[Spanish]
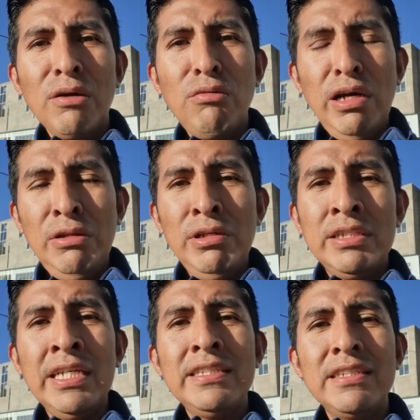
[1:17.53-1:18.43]
Cuando
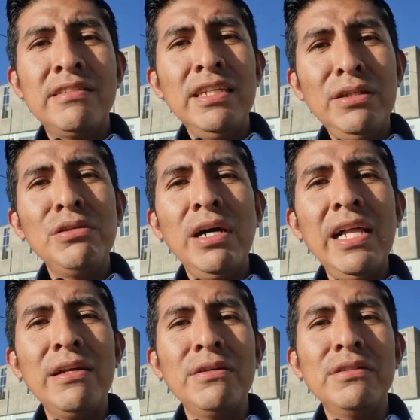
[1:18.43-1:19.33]
estás haciendo
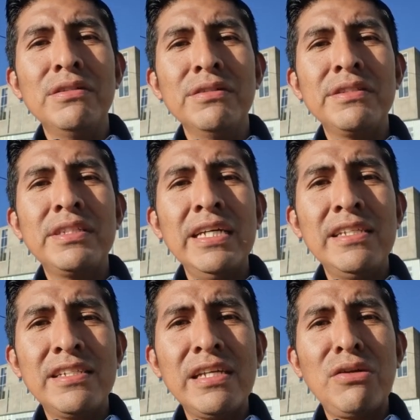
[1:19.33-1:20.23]
algo, estás
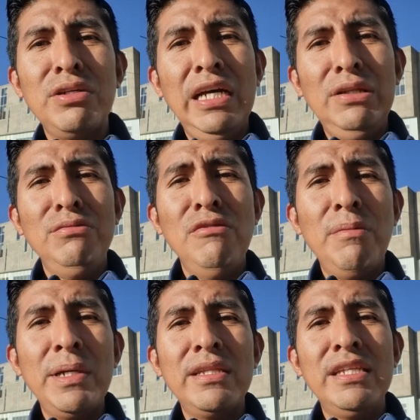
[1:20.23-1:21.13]
desarrollando un
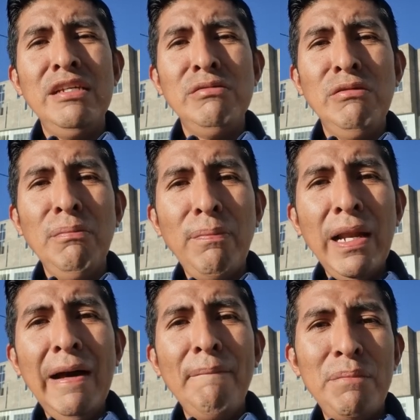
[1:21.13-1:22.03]
objetivo, un
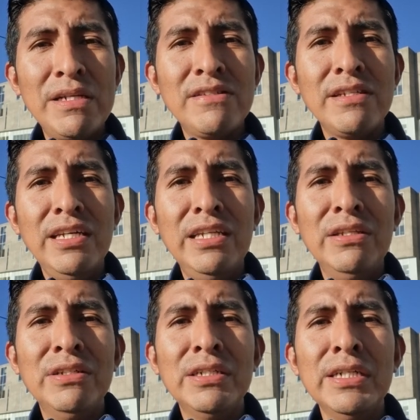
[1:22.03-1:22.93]
plan,
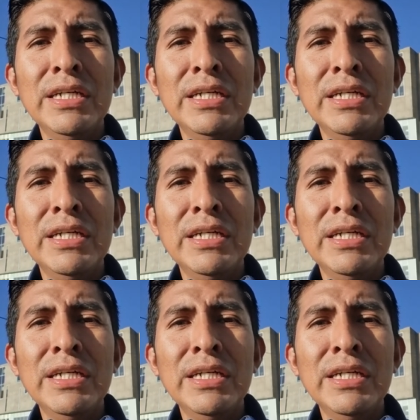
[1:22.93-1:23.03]
persiguiendo,